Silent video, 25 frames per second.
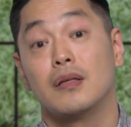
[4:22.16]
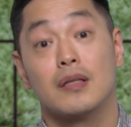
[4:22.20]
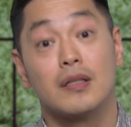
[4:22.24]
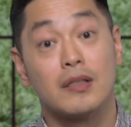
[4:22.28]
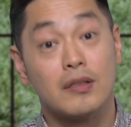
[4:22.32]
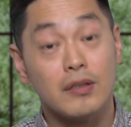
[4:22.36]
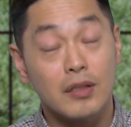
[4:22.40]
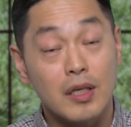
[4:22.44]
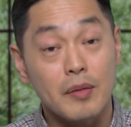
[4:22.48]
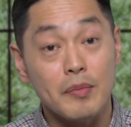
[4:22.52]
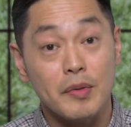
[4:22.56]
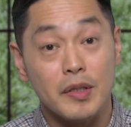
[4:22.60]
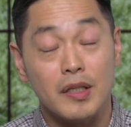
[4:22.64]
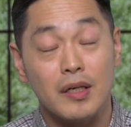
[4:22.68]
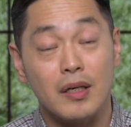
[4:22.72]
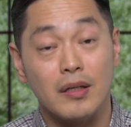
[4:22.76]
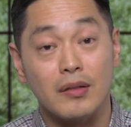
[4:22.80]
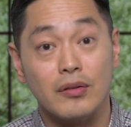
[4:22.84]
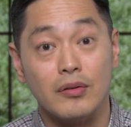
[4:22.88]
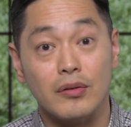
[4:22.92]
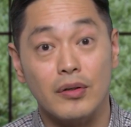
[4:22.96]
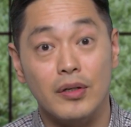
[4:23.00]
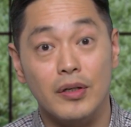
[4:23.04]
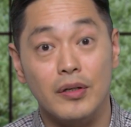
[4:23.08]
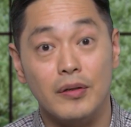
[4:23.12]
그렇게
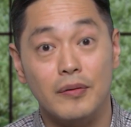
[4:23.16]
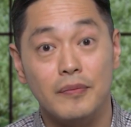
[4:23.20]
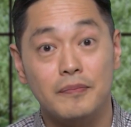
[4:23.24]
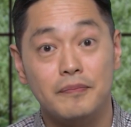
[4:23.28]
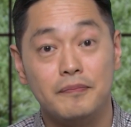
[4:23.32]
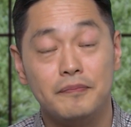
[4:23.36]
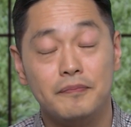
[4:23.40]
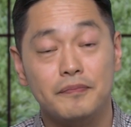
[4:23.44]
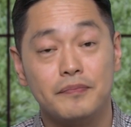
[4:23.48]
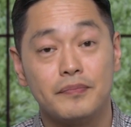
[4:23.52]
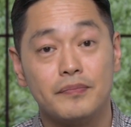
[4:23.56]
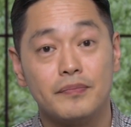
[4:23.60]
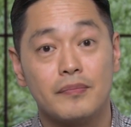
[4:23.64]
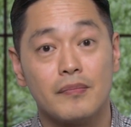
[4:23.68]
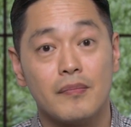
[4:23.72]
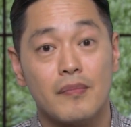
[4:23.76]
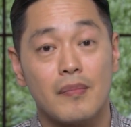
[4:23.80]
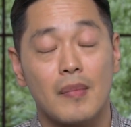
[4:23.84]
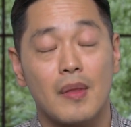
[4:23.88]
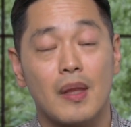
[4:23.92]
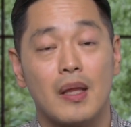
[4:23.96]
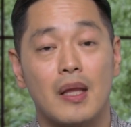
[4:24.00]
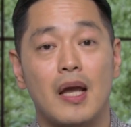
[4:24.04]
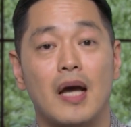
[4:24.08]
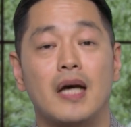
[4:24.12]
믿으라는 거예요.
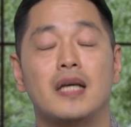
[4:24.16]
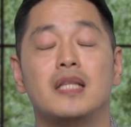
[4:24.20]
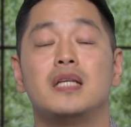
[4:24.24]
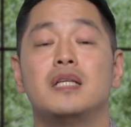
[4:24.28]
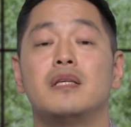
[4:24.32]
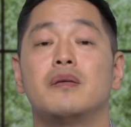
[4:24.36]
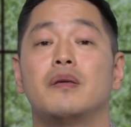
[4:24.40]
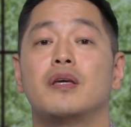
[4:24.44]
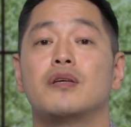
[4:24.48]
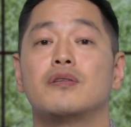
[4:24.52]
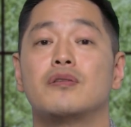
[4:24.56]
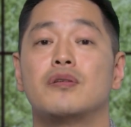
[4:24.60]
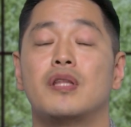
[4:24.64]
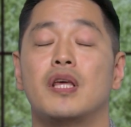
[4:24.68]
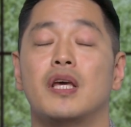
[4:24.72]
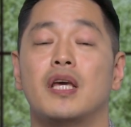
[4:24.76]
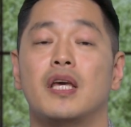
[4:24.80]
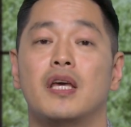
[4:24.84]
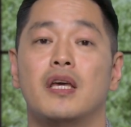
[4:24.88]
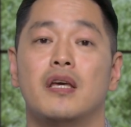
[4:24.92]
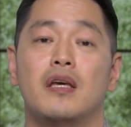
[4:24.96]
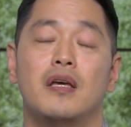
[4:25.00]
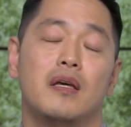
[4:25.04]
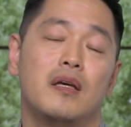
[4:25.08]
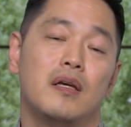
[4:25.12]
하나님께서
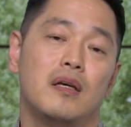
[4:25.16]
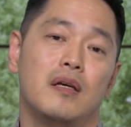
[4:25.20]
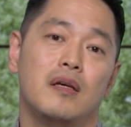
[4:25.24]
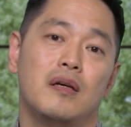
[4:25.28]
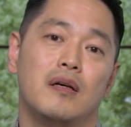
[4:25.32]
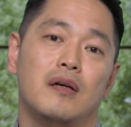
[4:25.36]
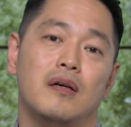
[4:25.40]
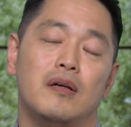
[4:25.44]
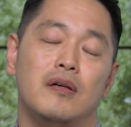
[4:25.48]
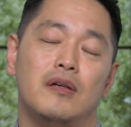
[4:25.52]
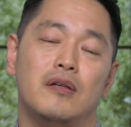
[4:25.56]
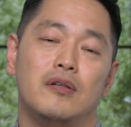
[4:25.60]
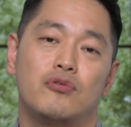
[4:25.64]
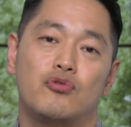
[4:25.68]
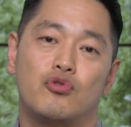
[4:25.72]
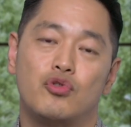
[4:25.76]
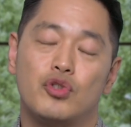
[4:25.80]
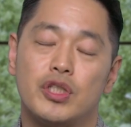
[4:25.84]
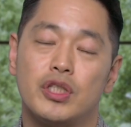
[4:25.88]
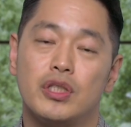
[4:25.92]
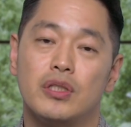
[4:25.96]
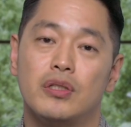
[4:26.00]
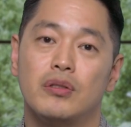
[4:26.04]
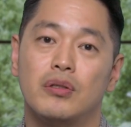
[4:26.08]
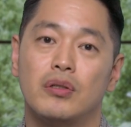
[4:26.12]
내게
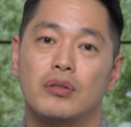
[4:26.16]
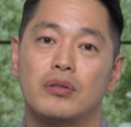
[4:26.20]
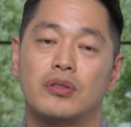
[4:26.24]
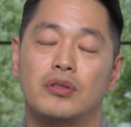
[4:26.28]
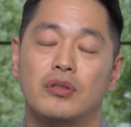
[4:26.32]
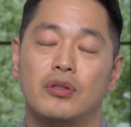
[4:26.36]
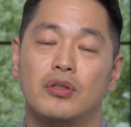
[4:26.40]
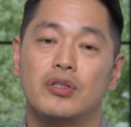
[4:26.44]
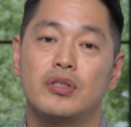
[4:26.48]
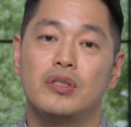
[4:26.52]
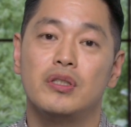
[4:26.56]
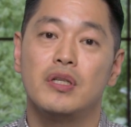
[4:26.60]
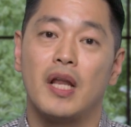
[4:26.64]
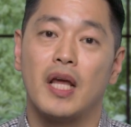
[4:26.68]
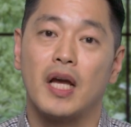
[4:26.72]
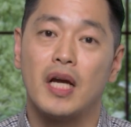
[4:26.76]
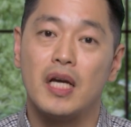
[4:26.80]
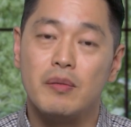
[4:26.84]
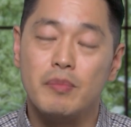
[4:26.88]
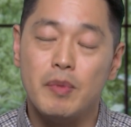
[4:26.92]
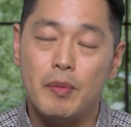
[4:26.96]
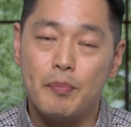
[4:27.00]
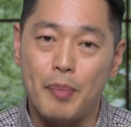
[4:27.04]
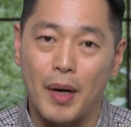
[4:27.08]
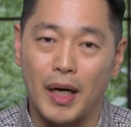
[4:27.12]
주시는 것, 그것을 내가
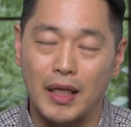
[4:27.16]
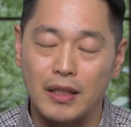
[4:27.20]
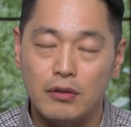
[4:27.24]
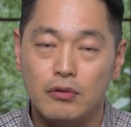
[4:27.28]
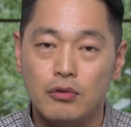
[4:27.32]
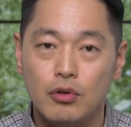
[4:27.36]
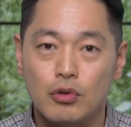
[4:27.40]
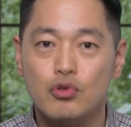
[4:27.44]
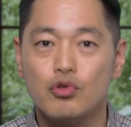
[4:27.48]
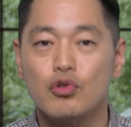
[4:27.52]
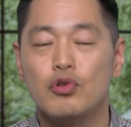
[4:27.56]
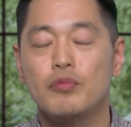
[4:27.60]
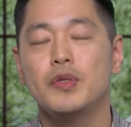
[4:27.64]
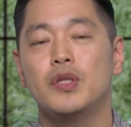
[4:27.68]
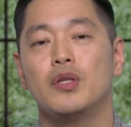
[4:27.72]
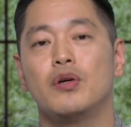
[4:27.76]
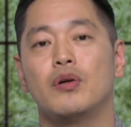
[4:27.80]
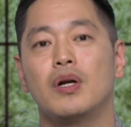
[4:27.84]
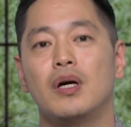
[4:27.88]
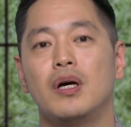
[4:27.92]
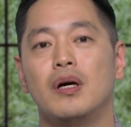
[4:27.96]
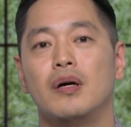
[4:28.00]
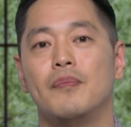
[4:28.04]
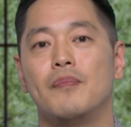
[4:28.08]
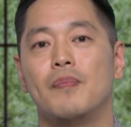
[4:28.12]
이미 받은 것으로
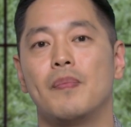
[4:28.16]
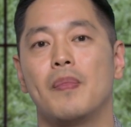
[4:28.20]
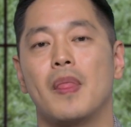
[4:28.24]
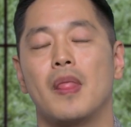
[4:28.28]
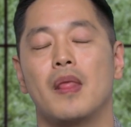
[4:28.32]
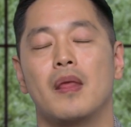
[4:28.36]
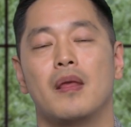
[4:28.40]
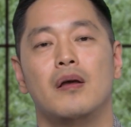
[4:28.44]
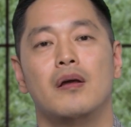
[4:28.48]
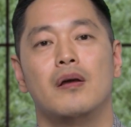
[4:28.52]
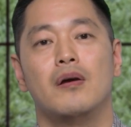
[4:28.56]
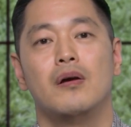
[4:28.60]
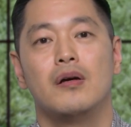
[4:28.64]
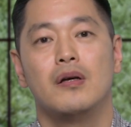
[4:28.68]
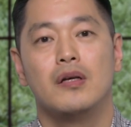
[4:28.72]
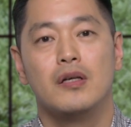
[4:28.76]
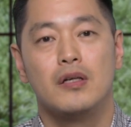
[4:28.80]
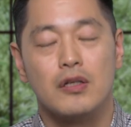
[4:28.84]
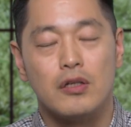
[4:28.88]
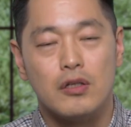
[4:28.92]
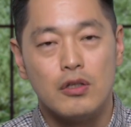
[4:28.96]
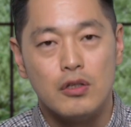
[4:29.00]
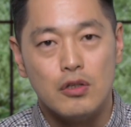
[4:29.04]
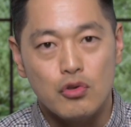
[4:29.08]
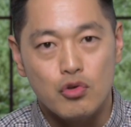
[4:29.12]
믿어라.
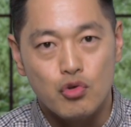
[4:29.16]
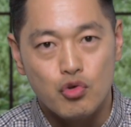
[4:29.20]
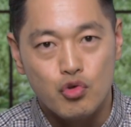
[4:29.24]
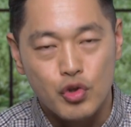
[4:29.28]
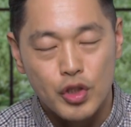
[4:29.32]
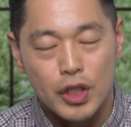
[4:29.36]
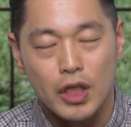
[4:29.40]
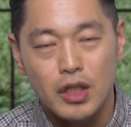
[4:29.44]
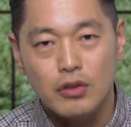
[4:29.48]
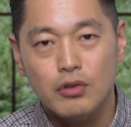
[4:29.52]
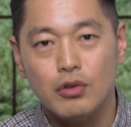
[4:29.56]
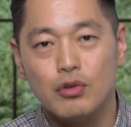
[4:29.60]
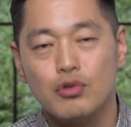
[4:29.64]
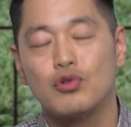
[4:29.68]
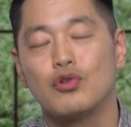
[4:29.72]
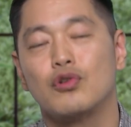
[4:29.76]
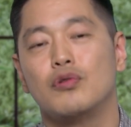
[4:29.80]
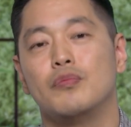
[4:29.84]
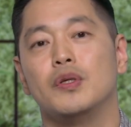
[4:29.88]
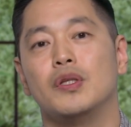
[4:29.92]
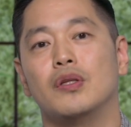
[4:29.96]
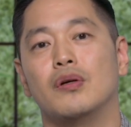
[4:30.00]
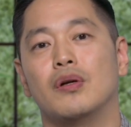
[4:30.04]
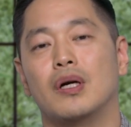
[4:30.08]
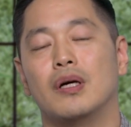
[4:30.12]
취한 것으로
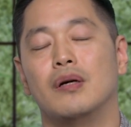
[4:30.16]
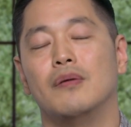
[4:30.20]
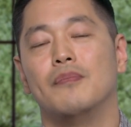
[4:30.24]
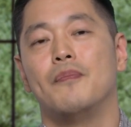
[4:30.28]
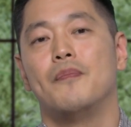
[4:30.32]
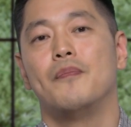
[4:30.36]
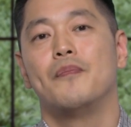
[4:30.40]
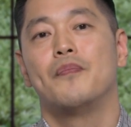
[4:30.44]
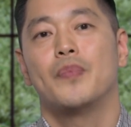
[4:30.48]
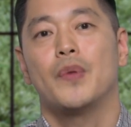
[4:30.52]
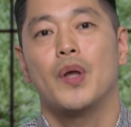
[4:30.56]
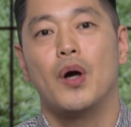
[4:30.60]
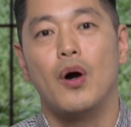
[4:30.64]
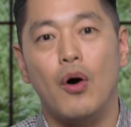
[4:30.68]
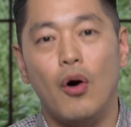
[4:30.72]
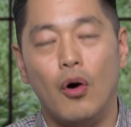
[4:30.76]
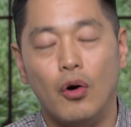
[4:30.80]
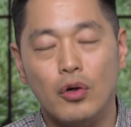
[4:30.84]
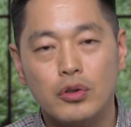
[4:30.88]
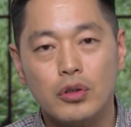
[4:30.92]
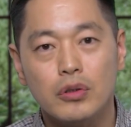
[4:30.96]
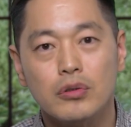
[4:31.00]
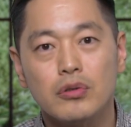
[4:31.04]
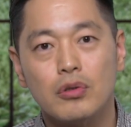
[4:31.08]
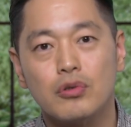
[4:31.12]
믿어라.
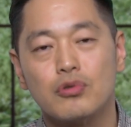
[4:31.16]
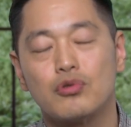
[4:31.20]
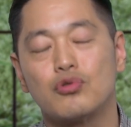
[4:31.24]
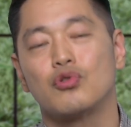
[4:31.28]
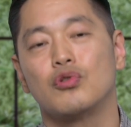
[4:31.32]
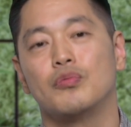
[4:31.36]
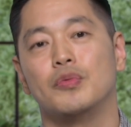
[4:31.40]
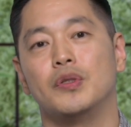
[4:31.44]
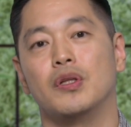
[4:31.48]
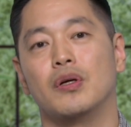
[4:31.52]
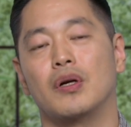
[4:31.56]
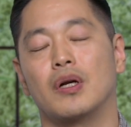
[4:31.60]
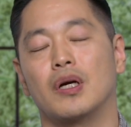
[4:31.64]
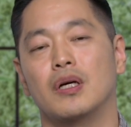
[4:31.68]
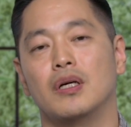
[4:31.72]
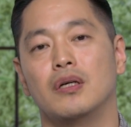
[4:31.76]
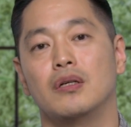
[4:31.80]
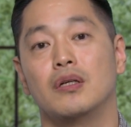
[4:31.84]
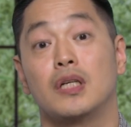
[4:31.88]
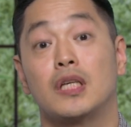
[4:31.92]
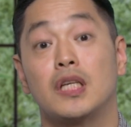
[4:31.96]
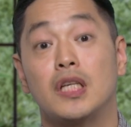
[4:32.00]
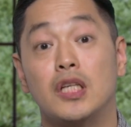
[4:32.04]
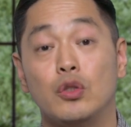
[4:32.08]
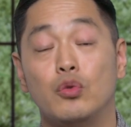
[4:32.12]
얻은 것으로 믿어라.
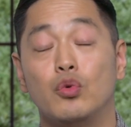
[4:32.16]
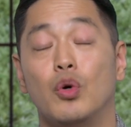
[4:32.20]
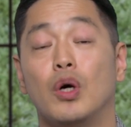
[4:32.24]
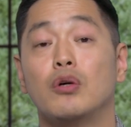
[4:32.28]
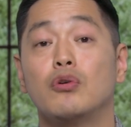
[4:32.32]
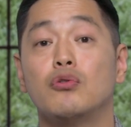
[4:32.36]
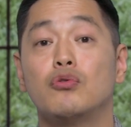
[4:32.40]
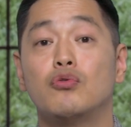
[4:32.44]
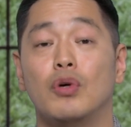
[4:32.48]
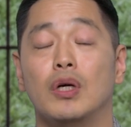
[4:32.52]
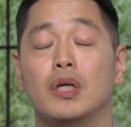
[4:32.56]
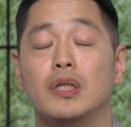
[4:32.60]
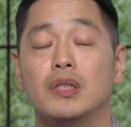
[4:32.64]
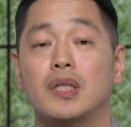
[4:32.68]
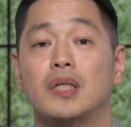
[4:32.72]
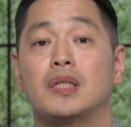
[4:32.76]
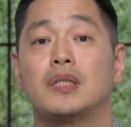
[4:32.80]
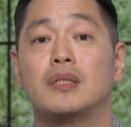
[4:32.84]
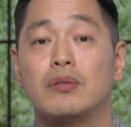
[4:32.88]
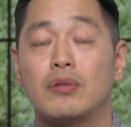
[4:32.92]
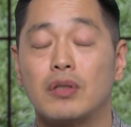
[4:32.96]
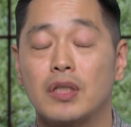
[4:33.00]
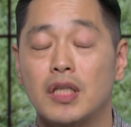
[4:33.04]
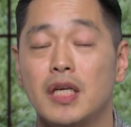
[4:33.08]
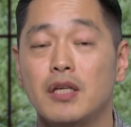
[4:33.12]
기도하고 구할 때
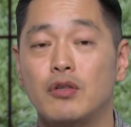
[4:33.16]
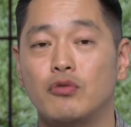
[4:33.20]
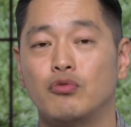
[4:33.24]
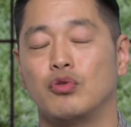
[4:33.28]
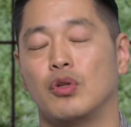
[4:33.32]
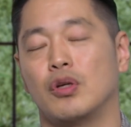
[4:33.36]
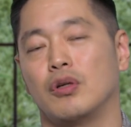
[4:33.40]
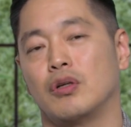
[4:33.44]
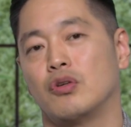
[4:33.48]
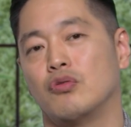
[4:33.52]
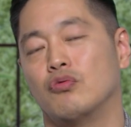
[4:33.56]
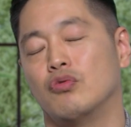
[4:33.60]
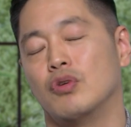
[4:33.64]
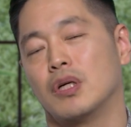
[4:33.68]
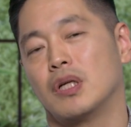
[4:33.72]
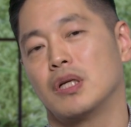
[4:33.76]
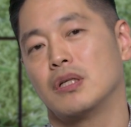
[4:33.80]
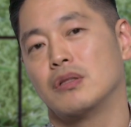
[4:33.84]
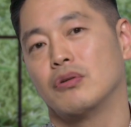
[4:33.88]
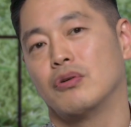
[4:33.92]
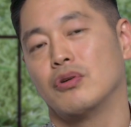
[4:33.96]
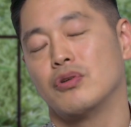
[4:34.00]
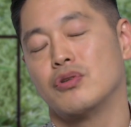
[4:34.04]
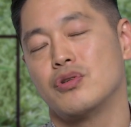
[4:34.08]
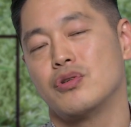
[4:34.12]
그렇게
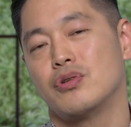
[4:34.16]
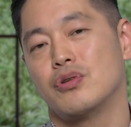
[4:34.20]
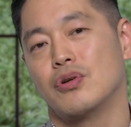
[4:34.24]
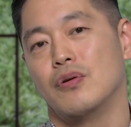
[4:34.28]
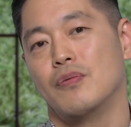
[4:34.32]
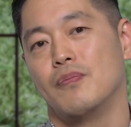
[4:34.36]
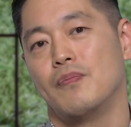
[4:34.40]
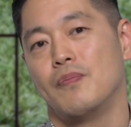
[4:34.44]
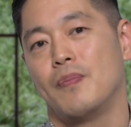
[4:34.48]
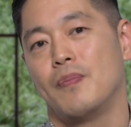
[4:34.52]
구하라는 것이죠.